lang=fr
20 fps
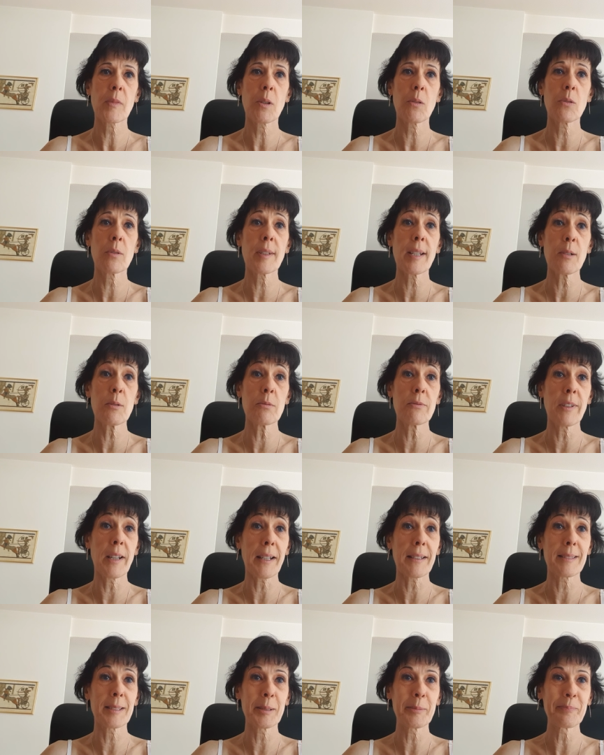une
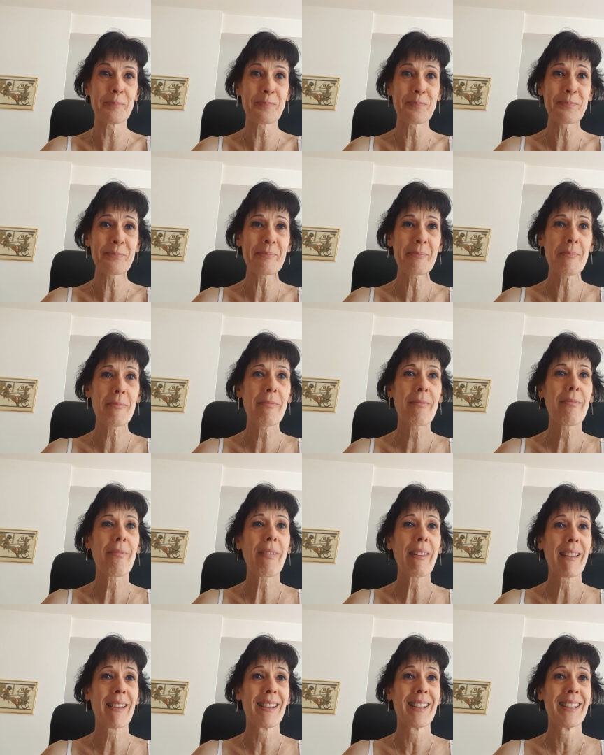découverte.
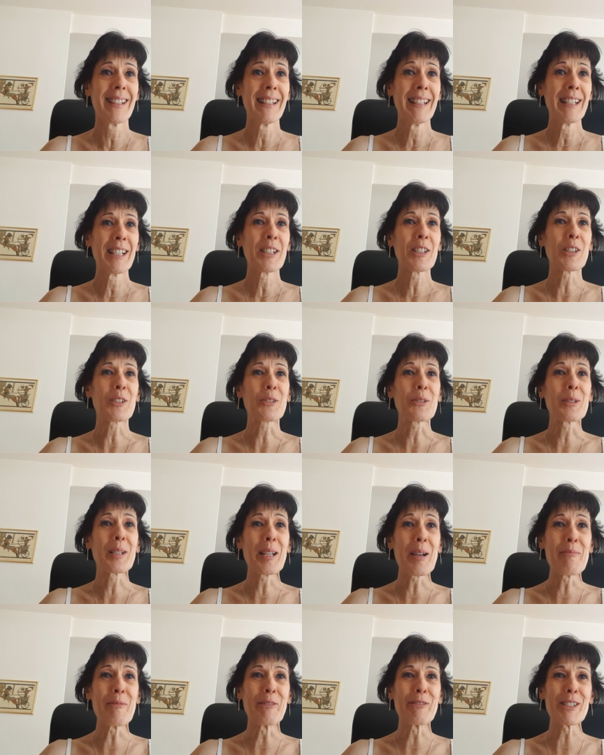Quand
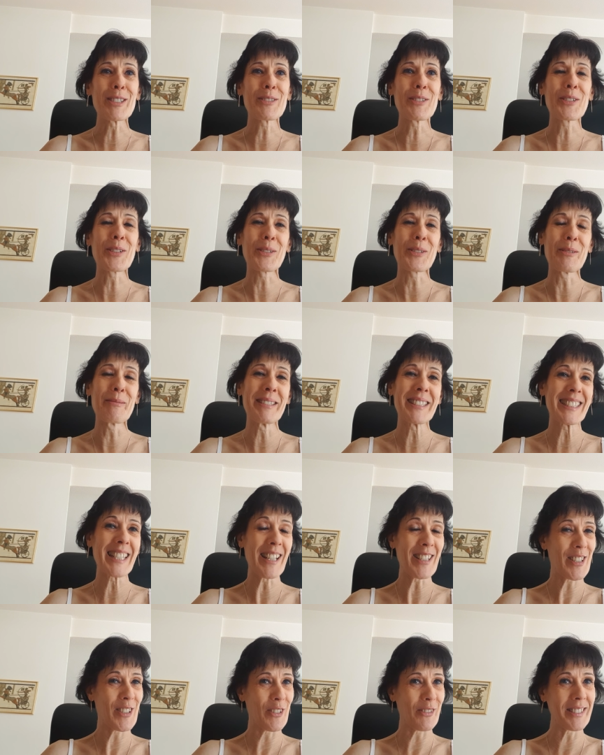au-delà m'envoie ce genre de
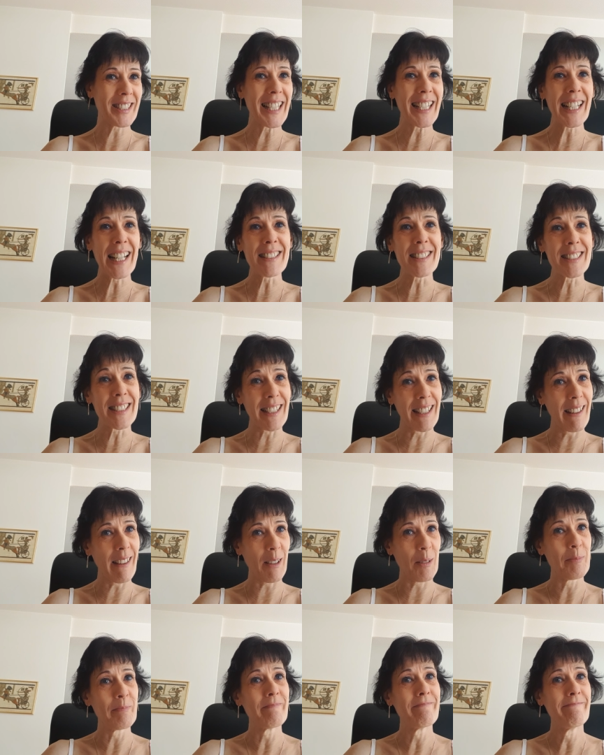message, j'ai envie d'éclater de
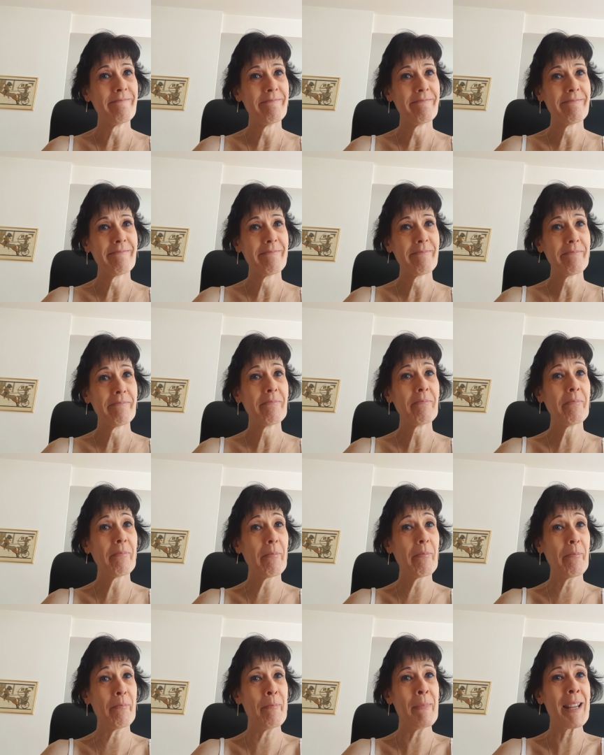rire.
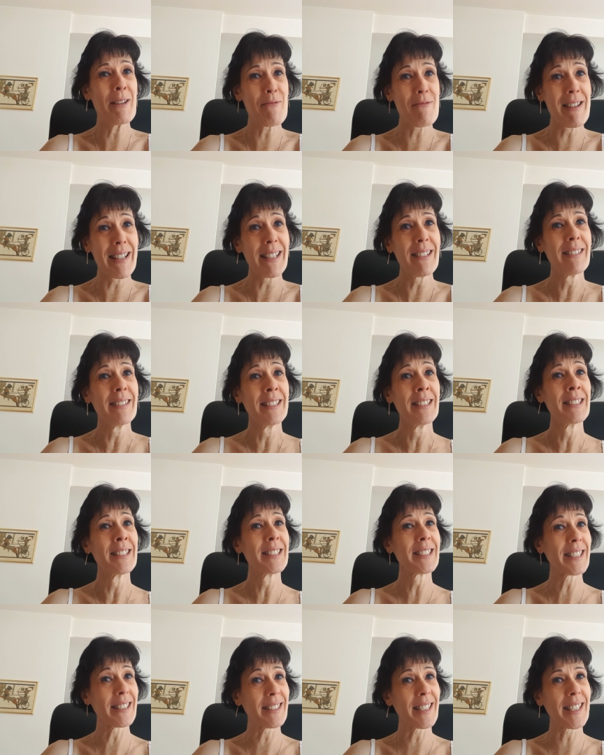Mais oui,
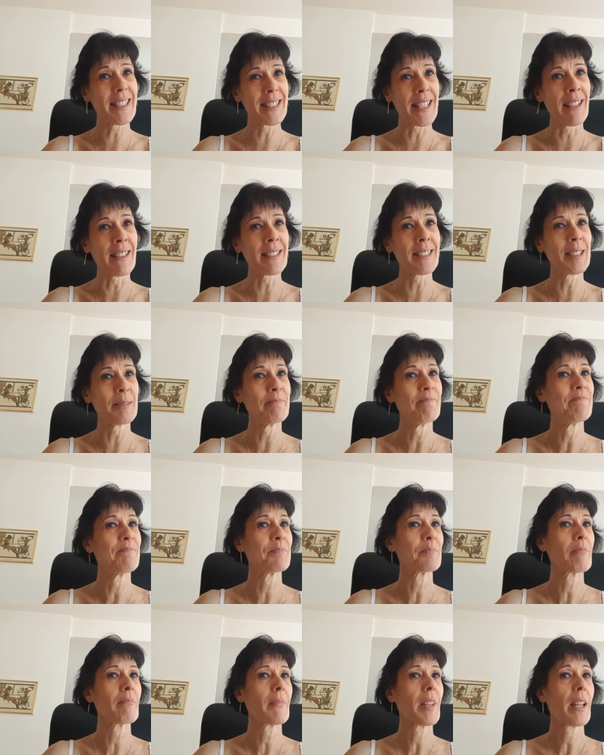c'est exact.
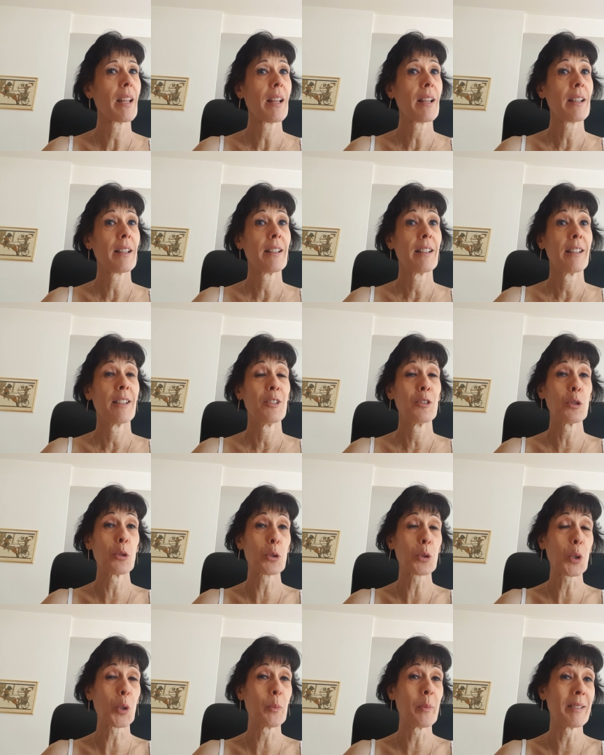
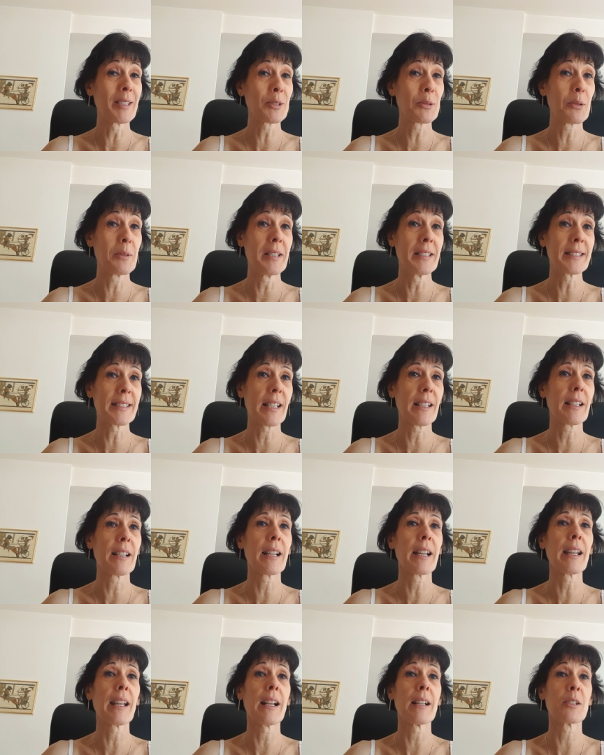Notre masculin
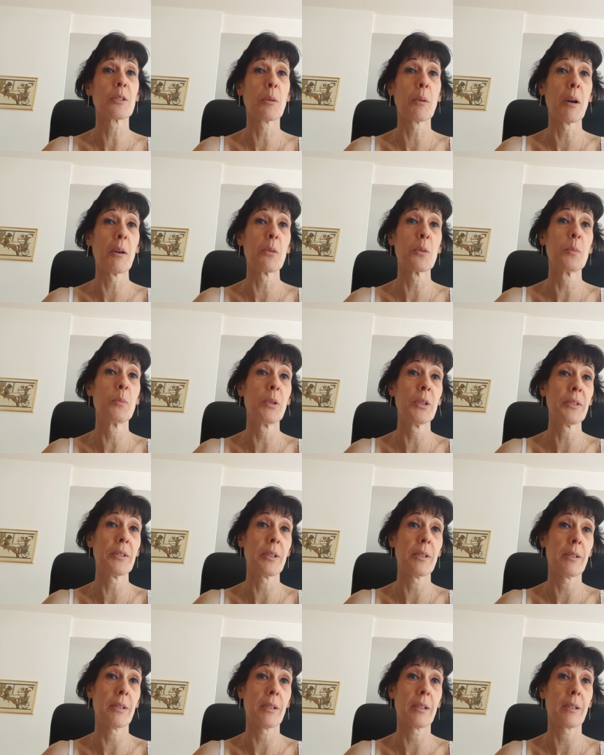sacré a le droit au
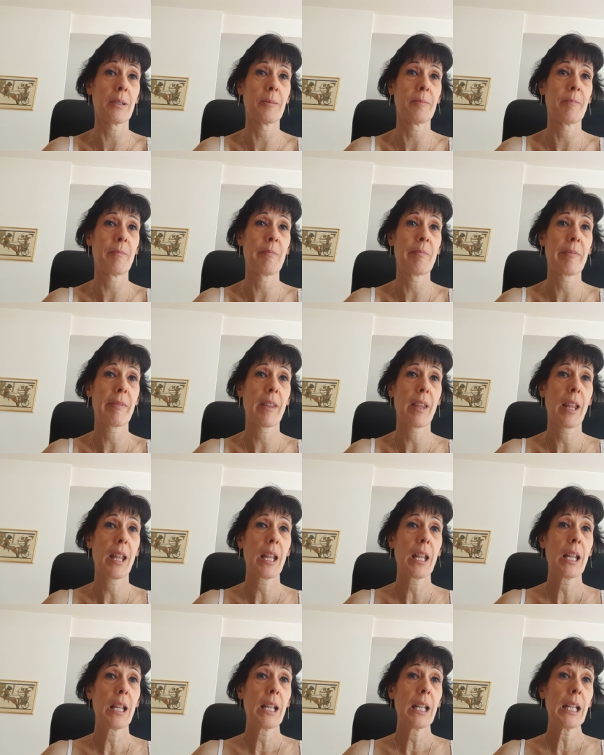bonheur.
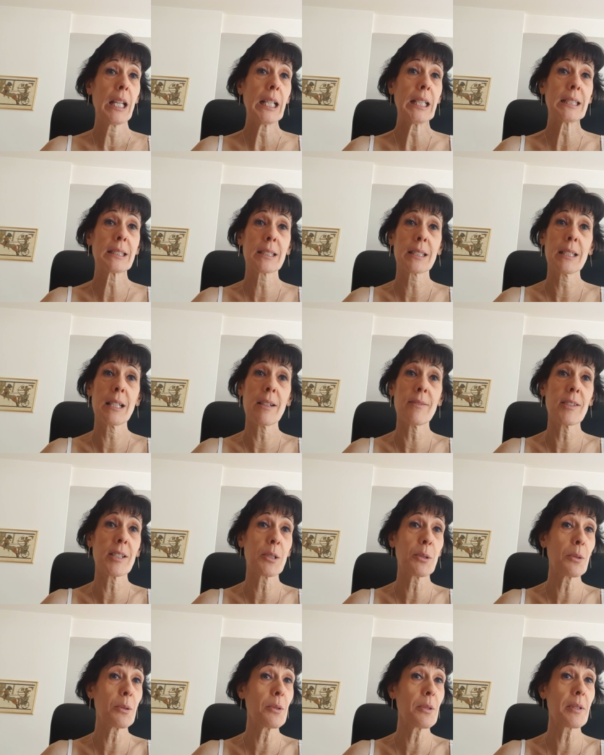Et ce qu'il a
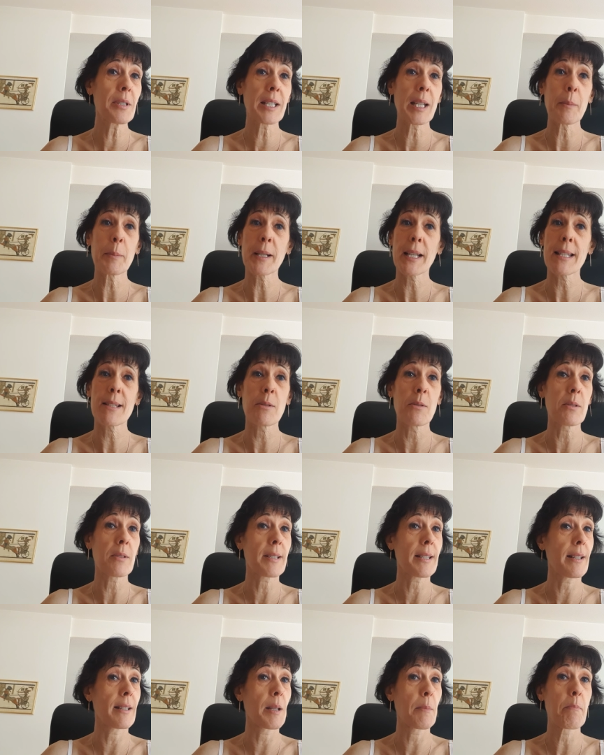vécu jusqu'à présent,
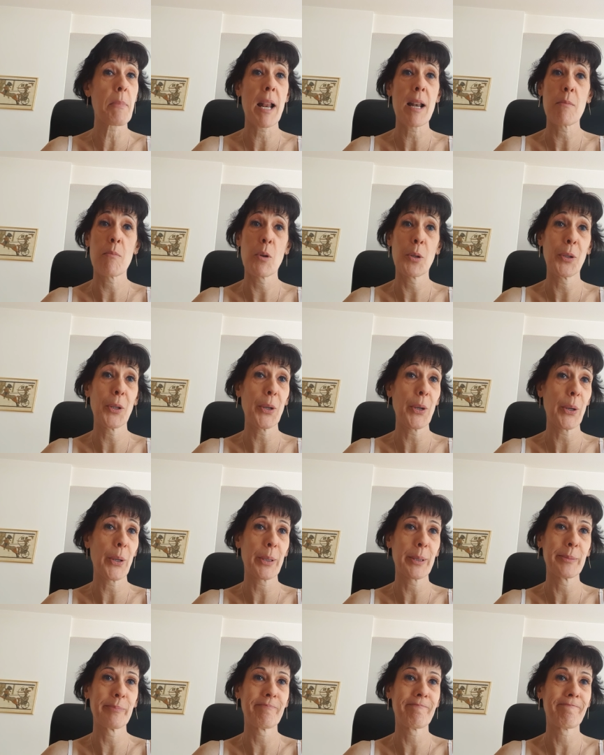ça n'est pas le bonheur.